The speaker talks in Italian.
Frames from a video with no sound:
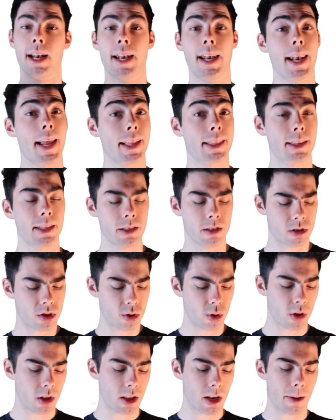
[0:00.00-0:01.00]
la
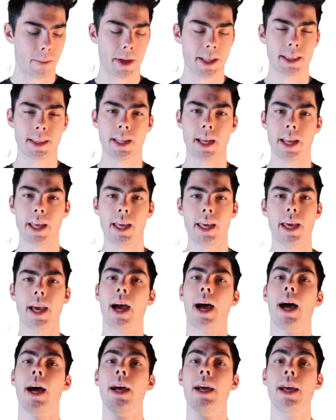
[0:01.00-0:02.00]
tensione della
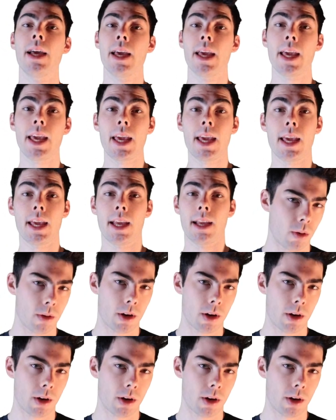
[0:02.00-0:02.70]
batteria, e